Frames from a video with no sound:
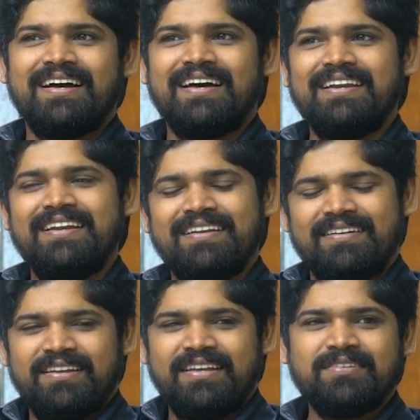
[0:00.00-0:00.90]
అరే
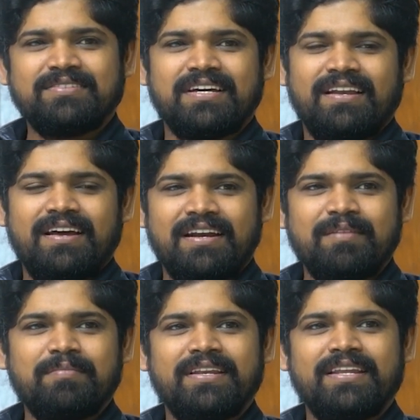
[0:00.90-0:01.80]
నీకు చాలా అంటే
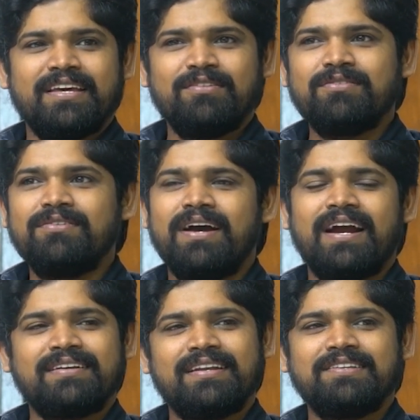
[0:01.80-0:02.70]
నీకు ఎందుకు
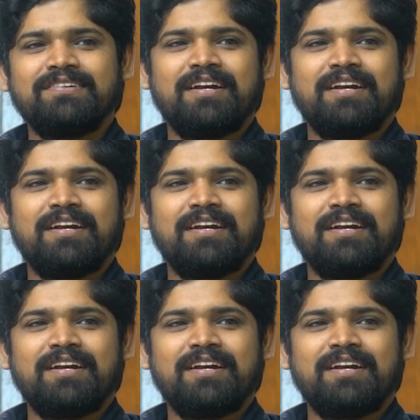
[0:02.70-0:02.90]
యాక్టర్